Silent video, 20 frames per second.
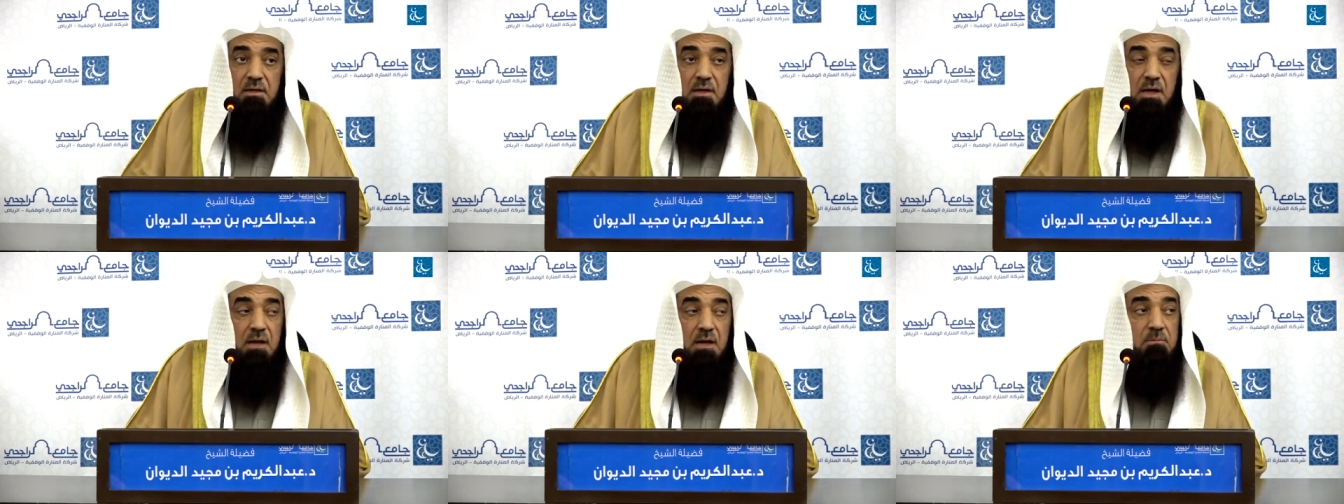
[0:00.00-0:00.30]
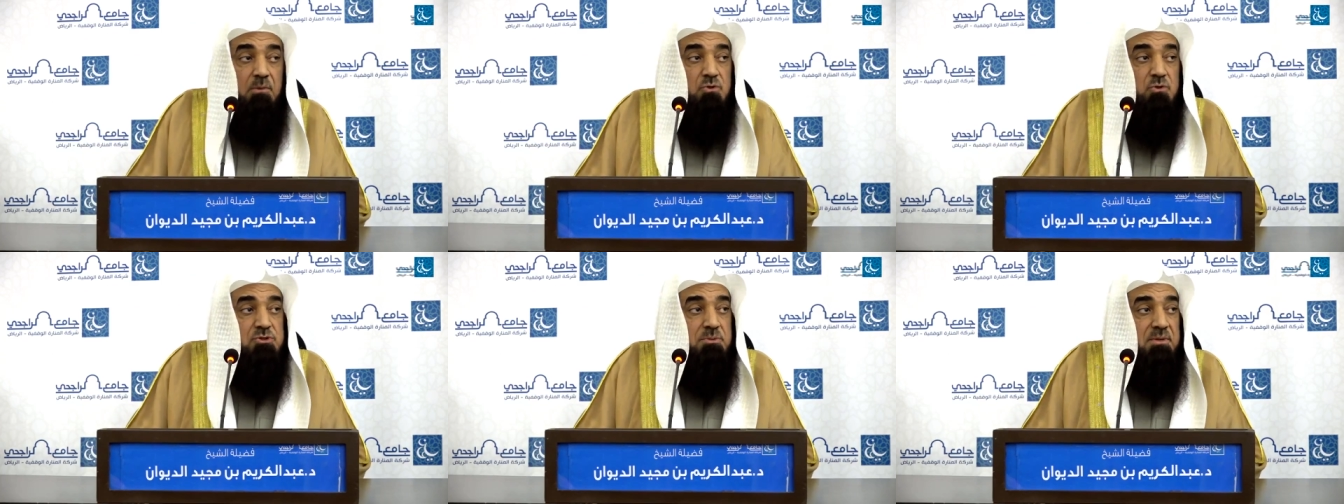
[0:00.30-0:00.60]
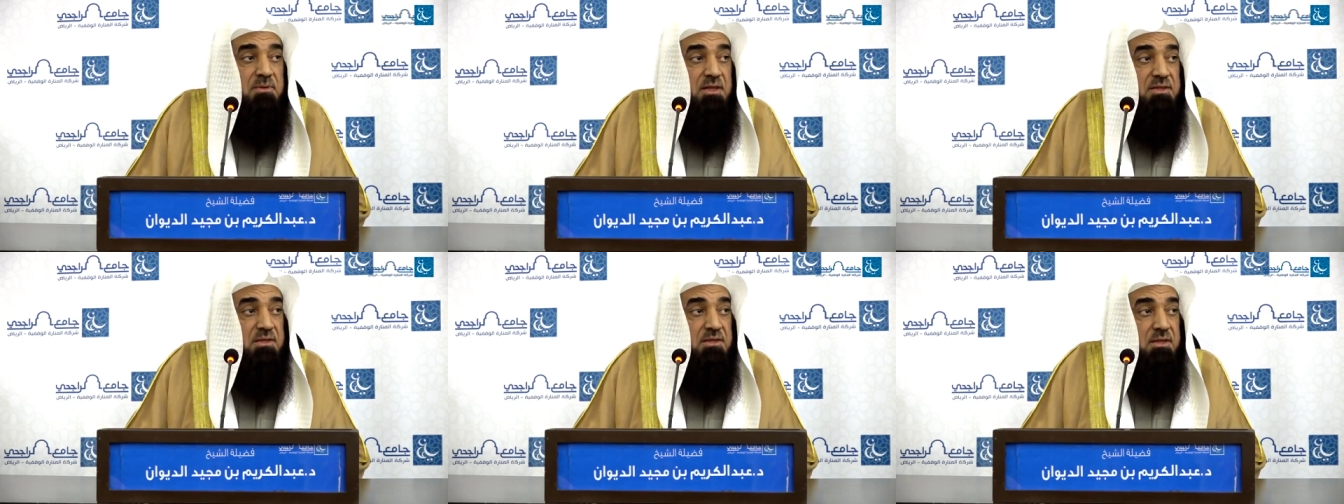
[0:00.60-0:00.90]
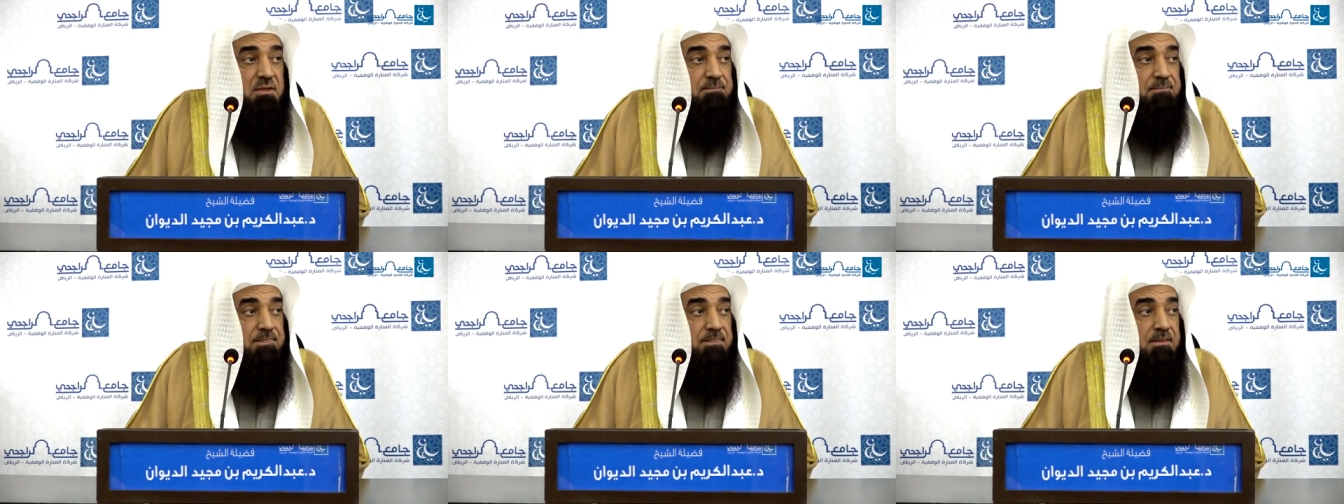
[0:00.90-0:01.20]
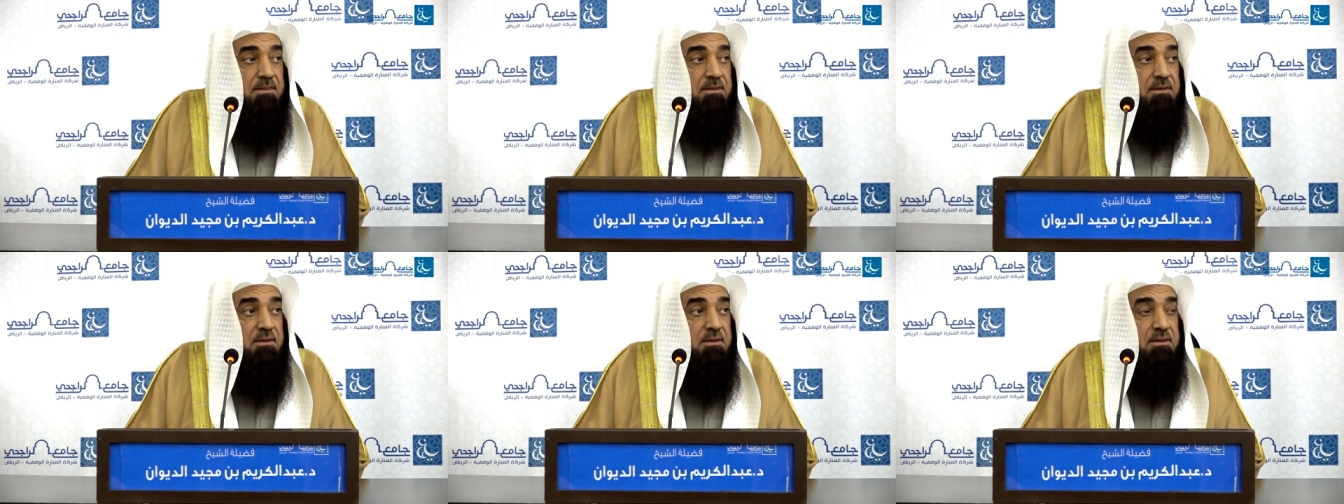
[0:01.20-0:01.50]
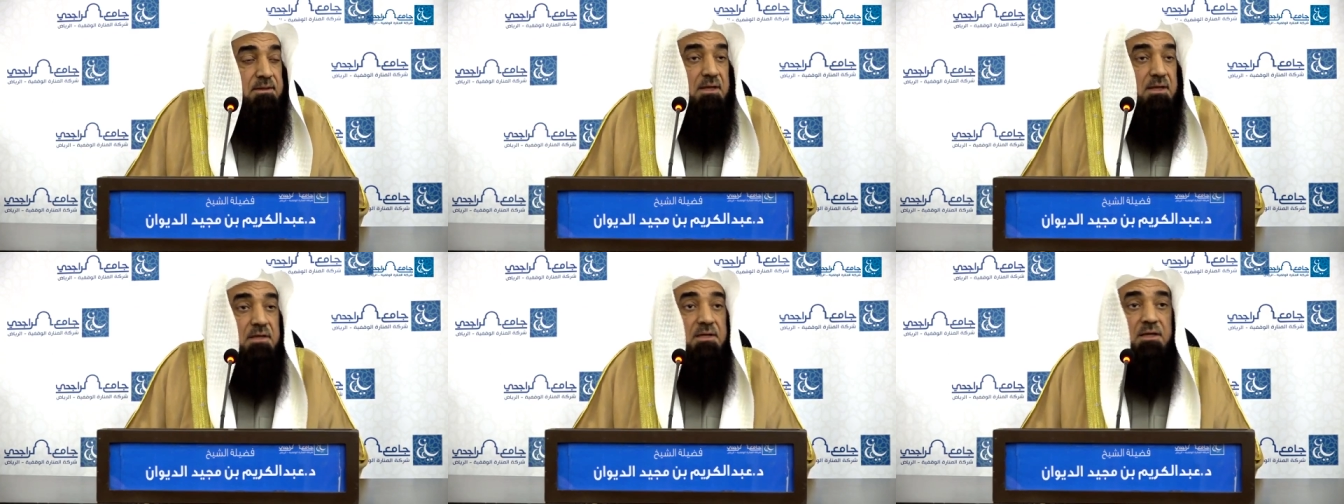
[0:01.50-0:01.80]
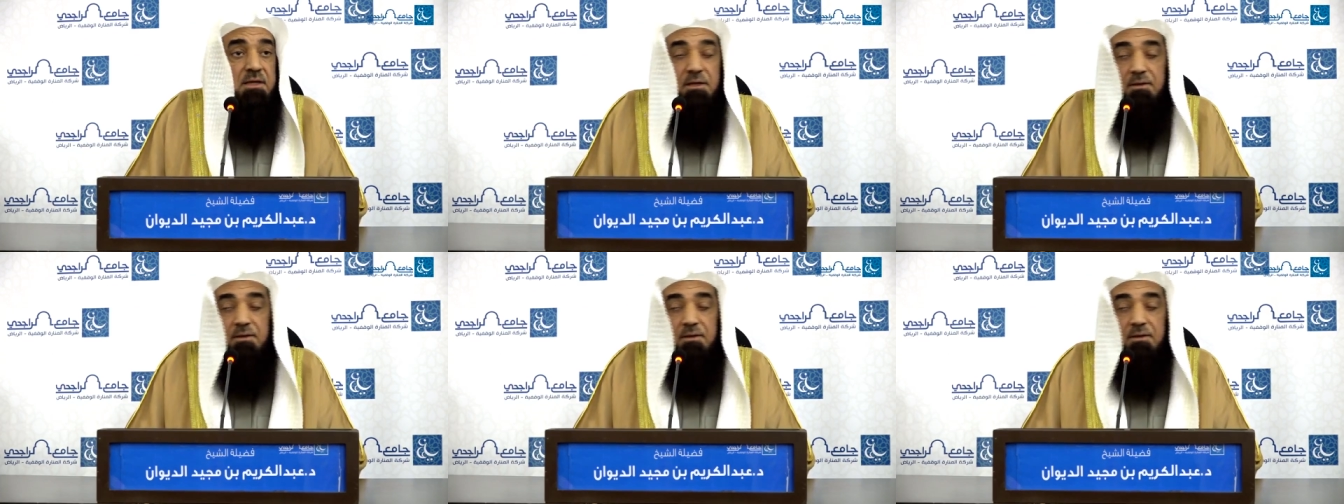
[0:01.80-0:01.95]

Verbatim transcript: الموسم الذي يليه